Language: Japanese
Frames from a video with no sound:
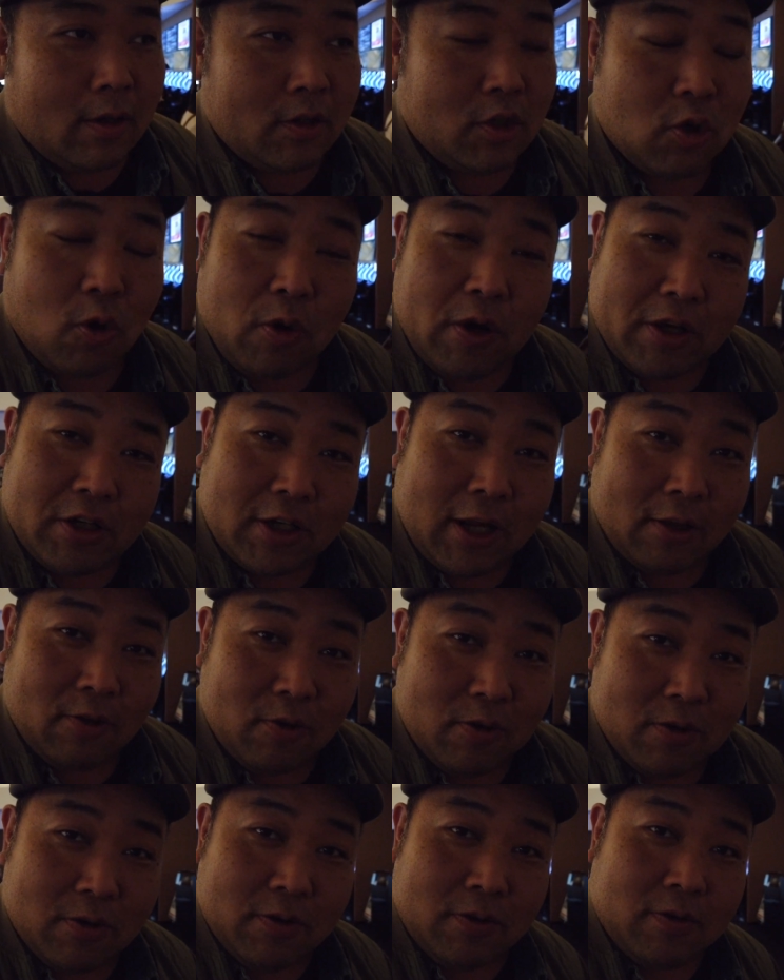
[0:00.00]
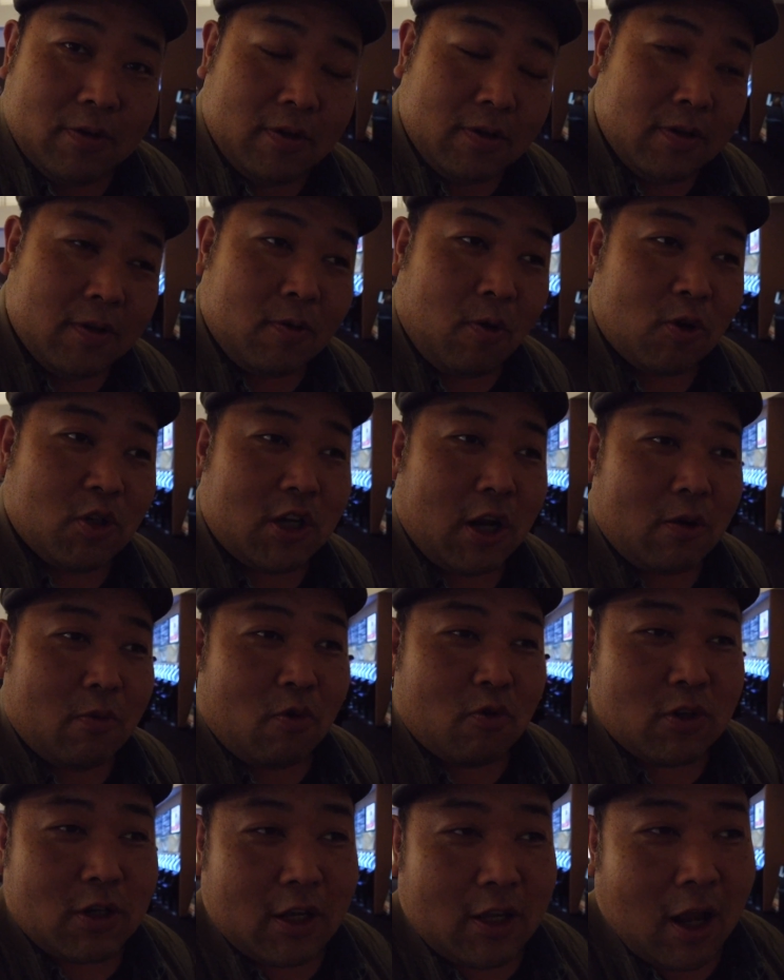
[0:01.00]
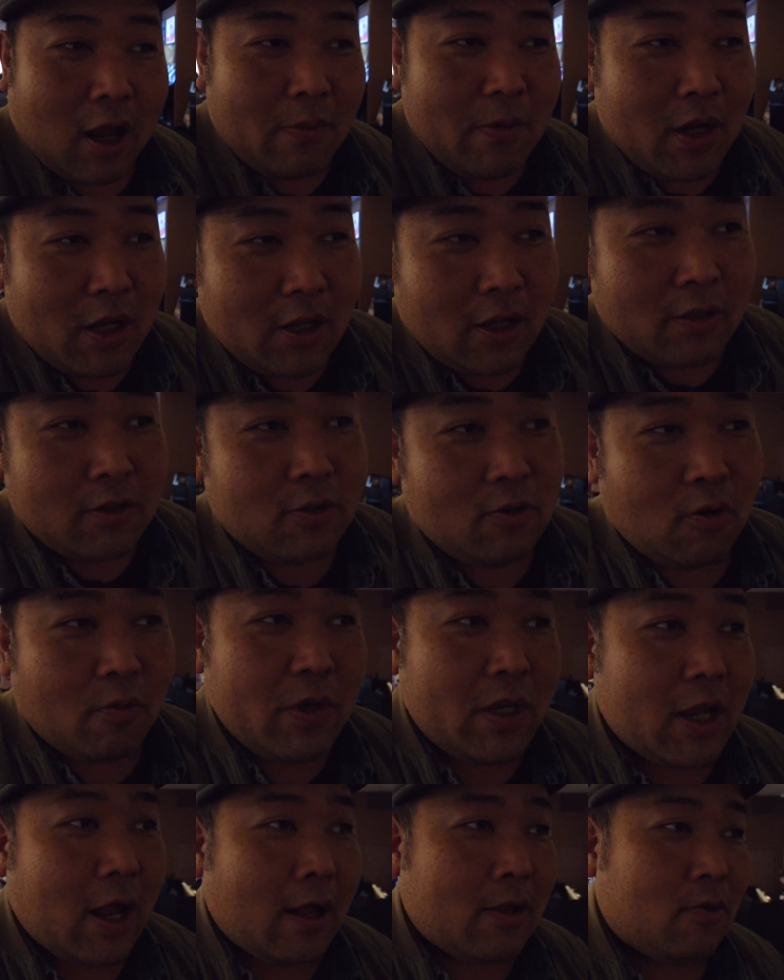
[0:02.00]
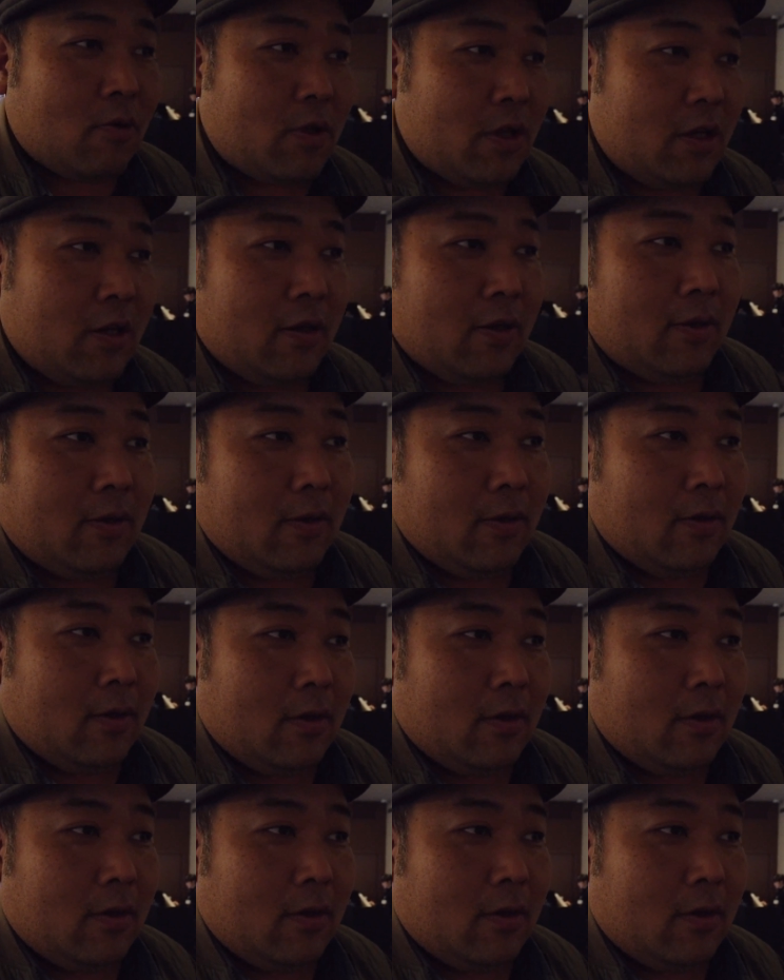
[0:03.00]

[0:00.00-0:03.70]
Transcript: 上映したという。こちらの僕がターミネーターツーを見た後に、